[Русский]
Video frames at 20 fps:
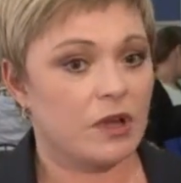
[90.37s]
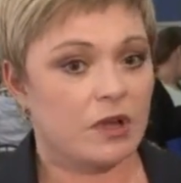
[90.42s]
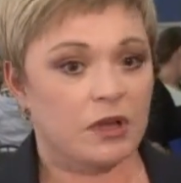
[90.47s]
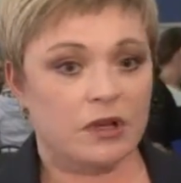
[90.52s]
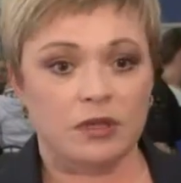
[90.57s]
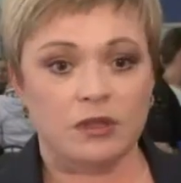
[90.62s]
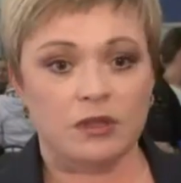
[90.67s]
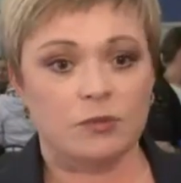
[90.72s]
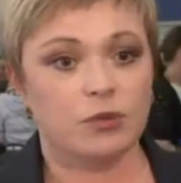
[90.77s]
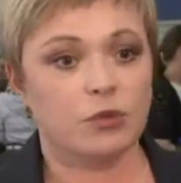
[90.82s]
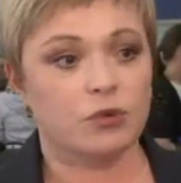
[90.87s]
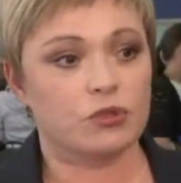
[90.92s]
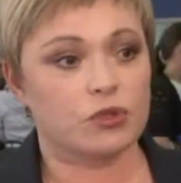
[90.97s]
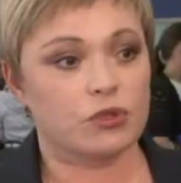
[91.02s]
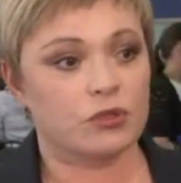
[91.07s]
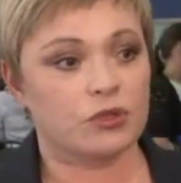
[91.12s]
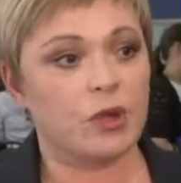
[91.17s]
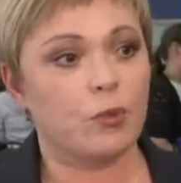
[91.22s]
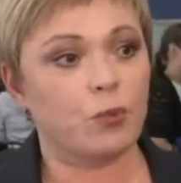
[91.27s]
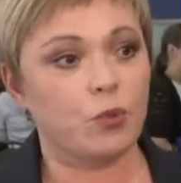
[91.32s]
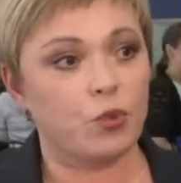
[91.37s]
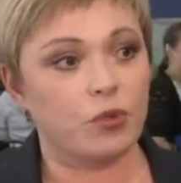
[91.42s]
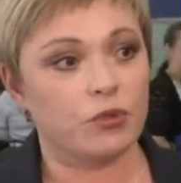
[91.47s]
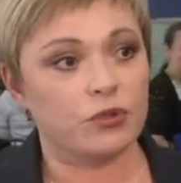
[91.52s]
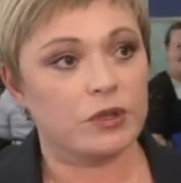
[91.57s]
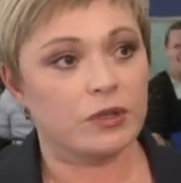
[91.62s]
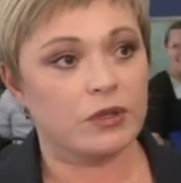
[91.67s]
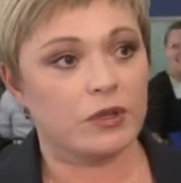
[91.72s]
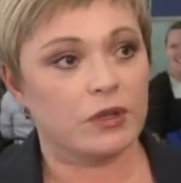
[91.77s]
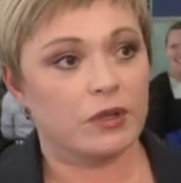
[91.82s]
Это бы очень
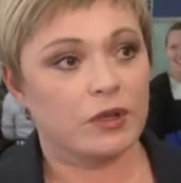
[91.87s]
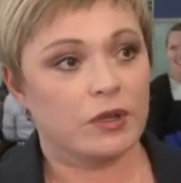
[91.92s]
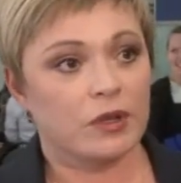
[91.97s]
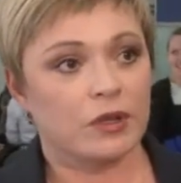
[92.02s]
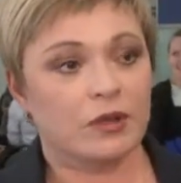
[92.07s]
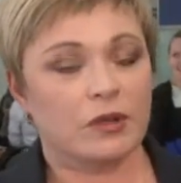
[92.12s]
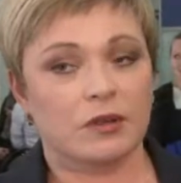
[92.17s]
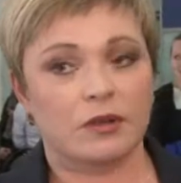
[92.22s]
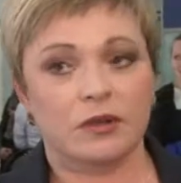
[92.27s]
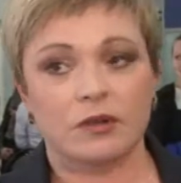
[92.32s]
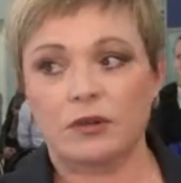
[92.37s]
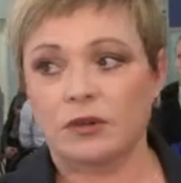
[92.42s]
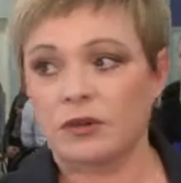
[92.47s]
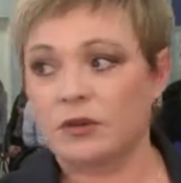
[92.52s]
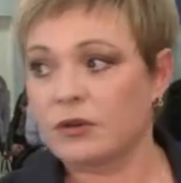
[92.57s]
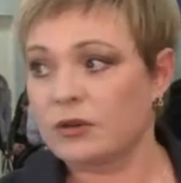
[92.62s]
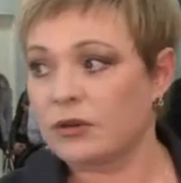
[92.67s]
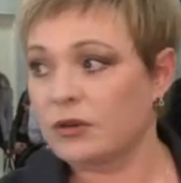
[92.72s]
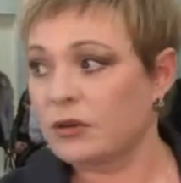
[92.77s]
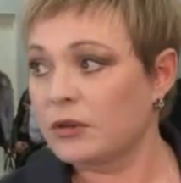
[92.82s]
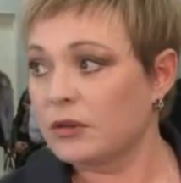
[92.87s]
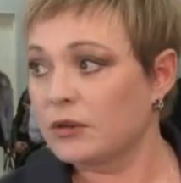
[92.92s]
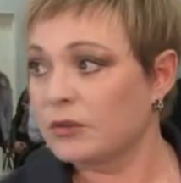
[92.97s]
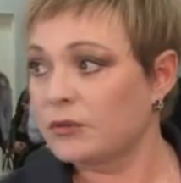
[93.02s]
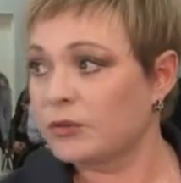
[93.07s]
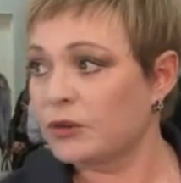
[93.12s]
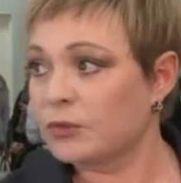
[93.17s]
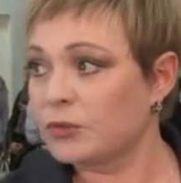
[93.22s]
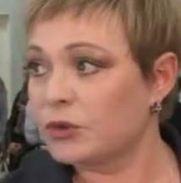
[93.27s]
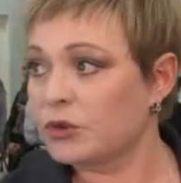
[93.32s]
дополнило э,
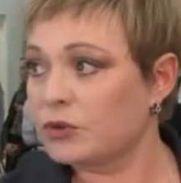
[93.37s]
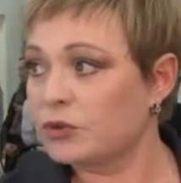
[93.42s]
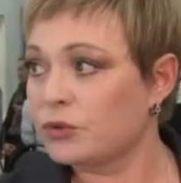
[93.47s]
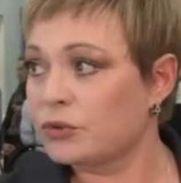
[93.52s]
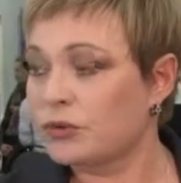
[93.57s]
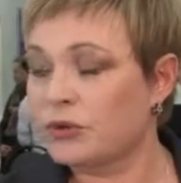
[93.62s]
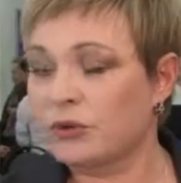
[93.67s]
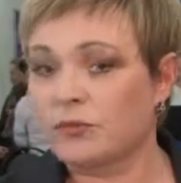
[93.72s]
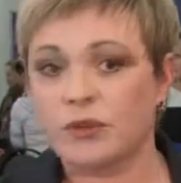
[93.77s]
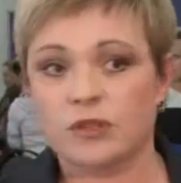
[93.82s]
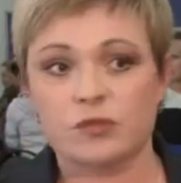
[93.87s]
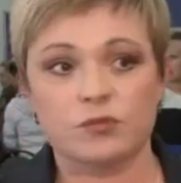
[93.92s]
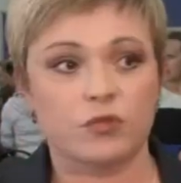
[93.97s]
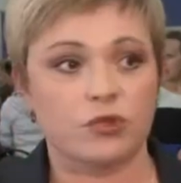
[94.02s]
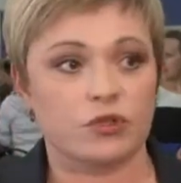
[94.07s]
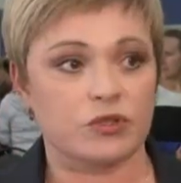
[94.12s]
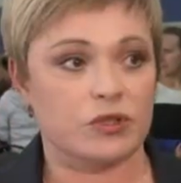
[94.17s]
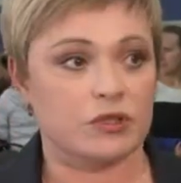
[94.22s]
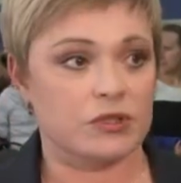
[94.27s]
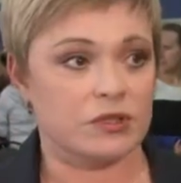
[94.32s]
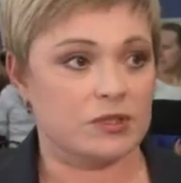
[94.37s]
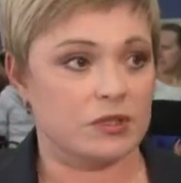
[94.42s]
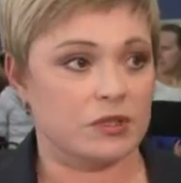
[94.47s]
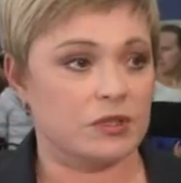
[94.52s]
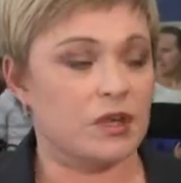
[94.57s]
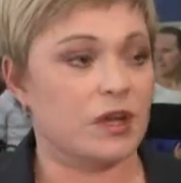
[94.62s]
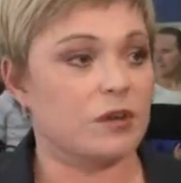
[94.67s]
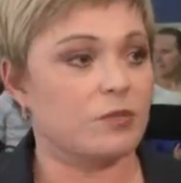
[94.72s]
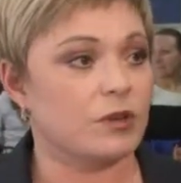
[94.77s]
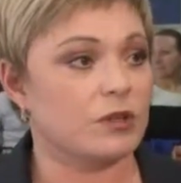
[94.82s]
информационные возможности
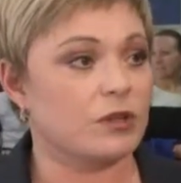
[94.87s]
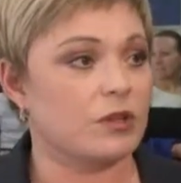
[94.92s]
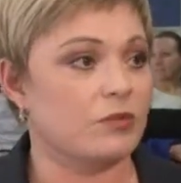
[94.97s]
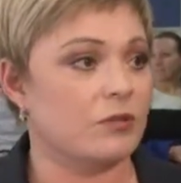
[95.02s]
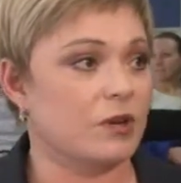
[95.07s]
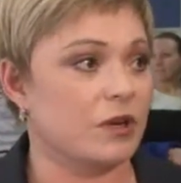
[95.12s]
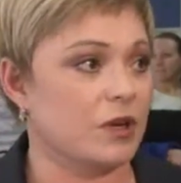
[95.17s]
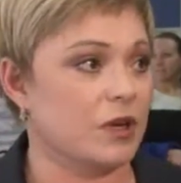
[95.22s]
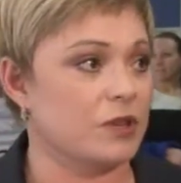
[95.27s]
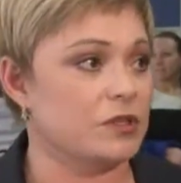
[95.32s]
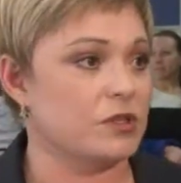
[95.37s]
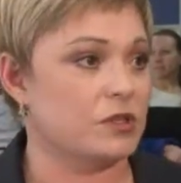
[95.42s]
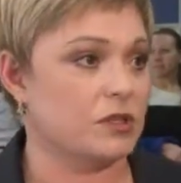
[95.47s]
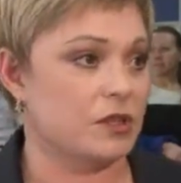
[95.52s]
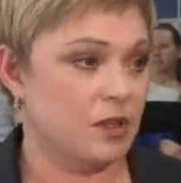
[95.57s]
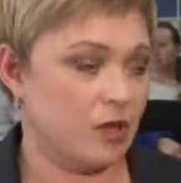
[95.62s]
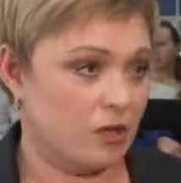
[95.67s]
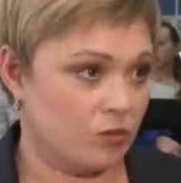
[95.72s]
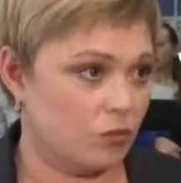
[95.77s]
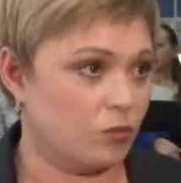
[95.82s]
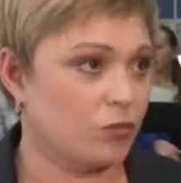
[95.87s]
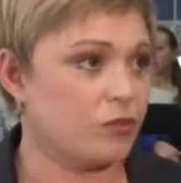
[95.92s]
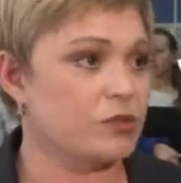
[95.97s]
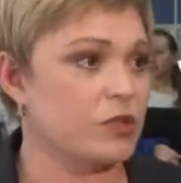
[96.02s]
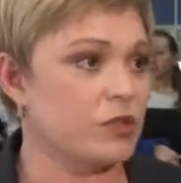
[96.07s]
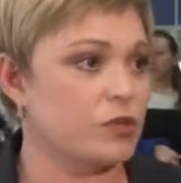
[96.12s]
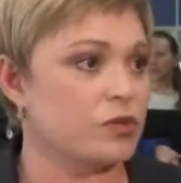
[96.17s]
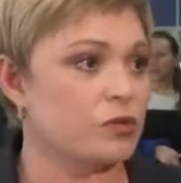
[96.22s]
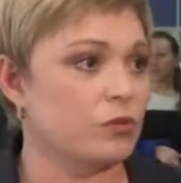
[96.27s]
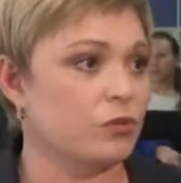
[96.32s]
ярмарки вакансий. Думаю, в
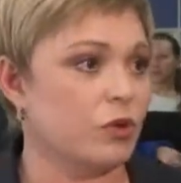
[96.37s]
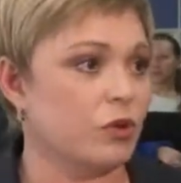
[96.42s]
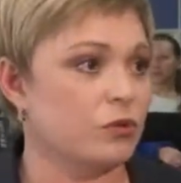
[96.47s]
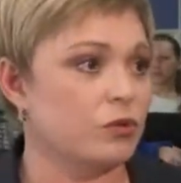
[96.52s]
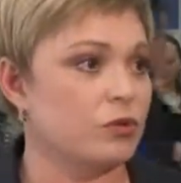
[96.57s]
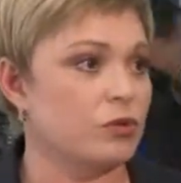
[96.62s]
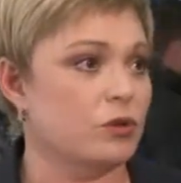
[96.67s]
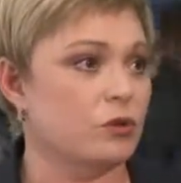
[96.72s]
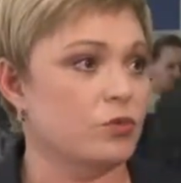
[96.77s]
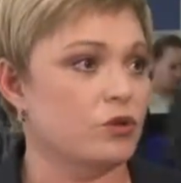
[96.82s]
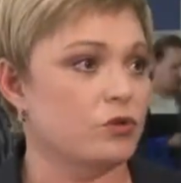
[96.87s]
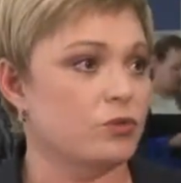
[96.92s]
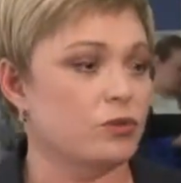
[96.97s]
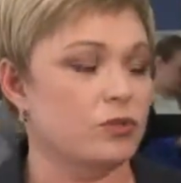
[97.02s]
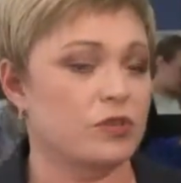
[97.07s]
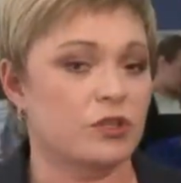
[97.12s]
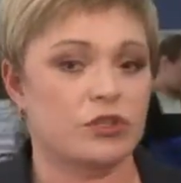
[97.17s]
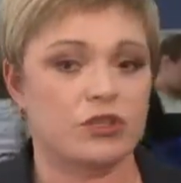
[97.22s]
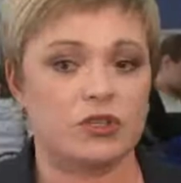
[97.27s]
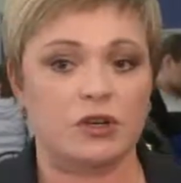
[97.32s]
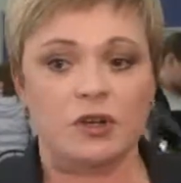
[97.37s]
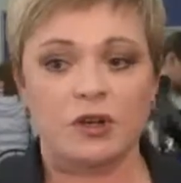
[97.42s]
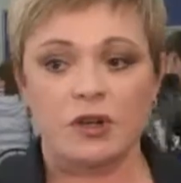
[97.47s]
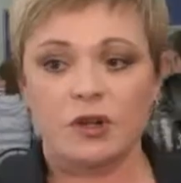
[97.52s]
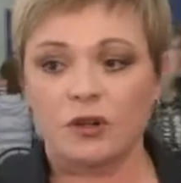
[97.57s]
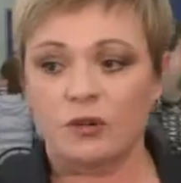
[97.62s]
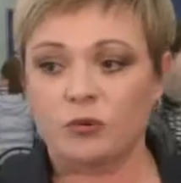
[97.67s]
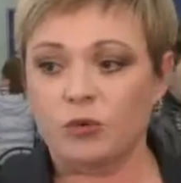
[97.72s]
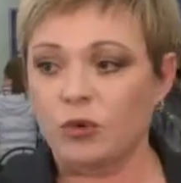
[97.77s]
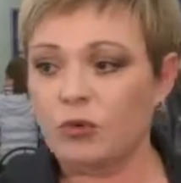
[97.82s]
следующем году или, может быть, даже
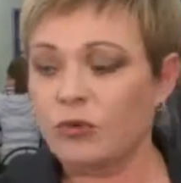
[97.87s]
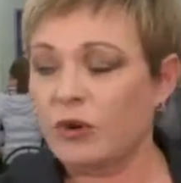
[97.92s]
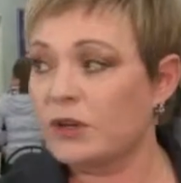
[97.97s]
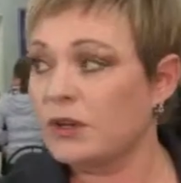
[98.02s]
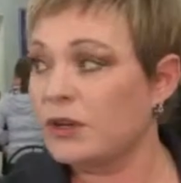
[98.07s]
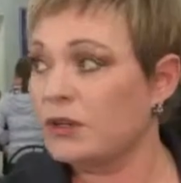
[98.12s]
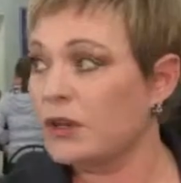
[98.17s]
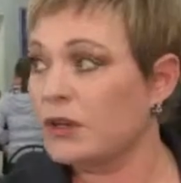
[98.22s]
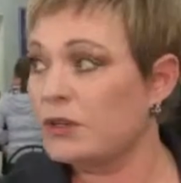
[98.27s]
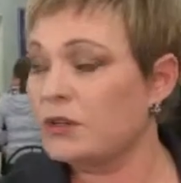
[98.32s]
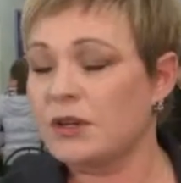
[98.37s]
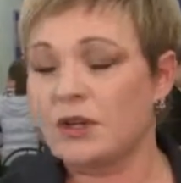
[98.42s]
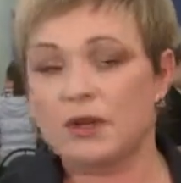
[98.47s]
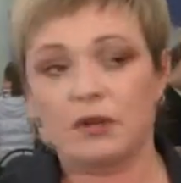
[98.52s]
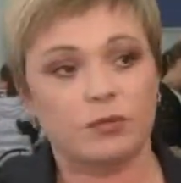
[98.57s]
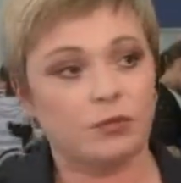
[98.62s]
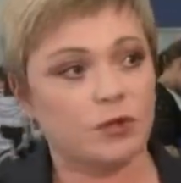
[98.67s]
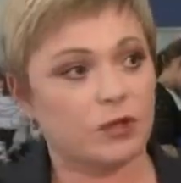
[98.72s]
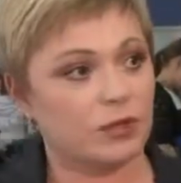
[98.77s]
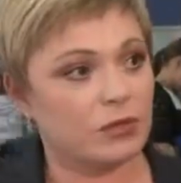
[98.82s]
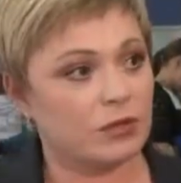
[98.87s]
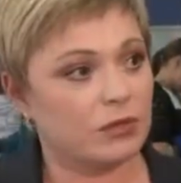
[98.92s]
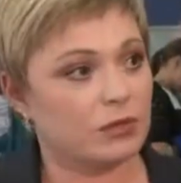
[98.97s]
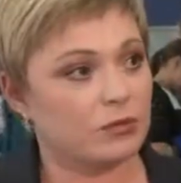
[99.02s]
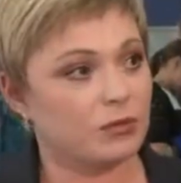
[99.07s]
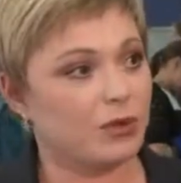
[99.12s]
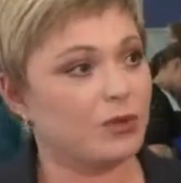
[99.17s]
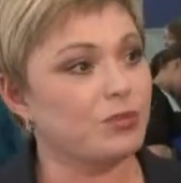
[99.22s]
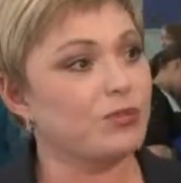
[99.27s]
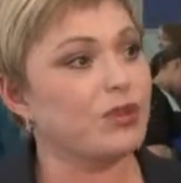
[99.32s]
буквально на днях мы этот
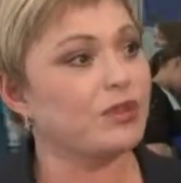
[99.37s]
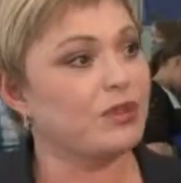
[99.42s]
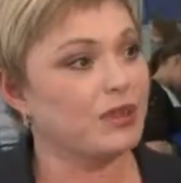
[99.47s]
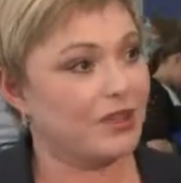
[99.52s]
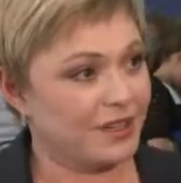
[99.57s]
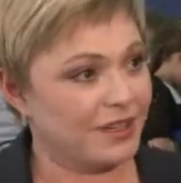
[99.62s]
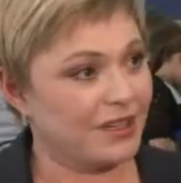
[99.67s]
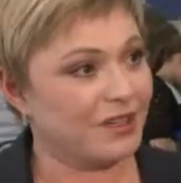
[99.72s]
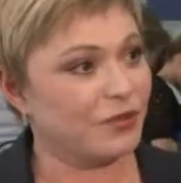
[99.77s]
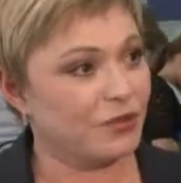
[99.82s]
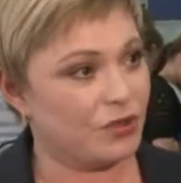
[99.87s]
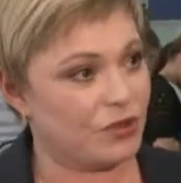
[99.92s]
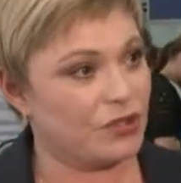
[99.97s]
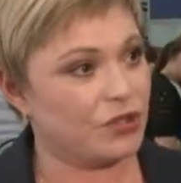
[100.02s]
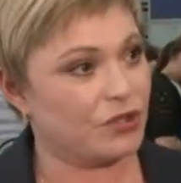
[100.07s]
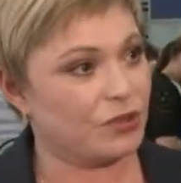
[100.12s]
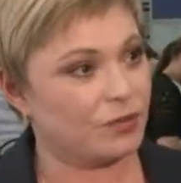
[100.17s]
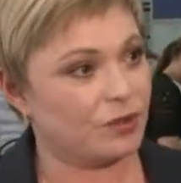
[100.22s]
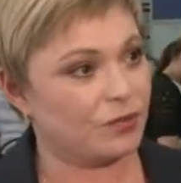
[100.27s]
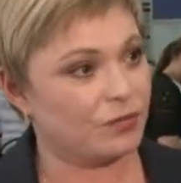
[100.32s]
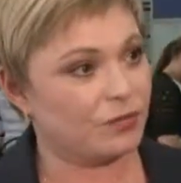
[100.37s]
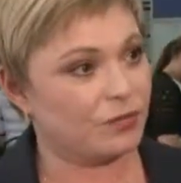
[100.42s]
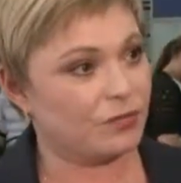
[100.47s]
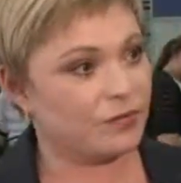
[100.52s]
пробел ликвидируем.